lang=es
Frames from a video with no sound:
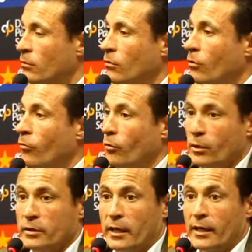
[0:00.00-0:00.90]
Un
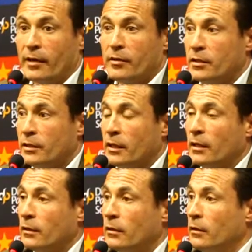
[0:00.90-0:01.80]
futbolista que
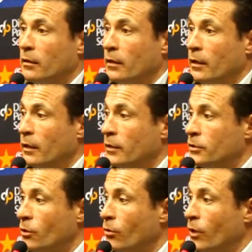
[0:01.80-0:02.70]
necesita, eh,
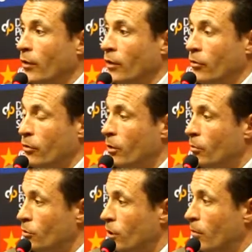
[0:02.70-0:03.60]
según la dirección
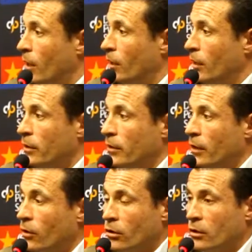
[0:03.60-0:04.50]
deportiva y el
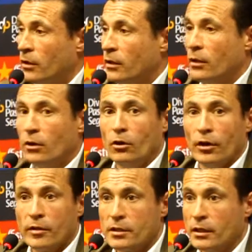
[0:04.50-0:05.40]
entrenador, lo
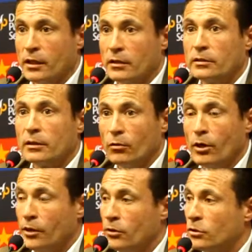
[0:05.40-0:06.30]
necesitan, según
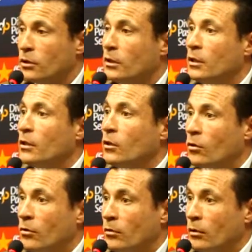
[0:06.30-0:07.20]
ellos.
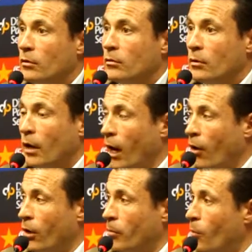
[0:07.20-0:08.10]

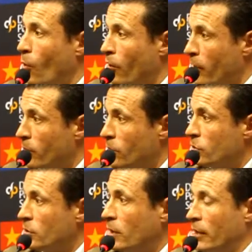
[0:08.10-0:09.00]
Ahora
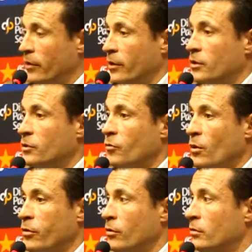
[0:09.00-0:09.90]
podemos hacer ese
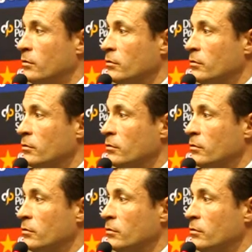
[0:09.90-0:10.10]
esfuerzo,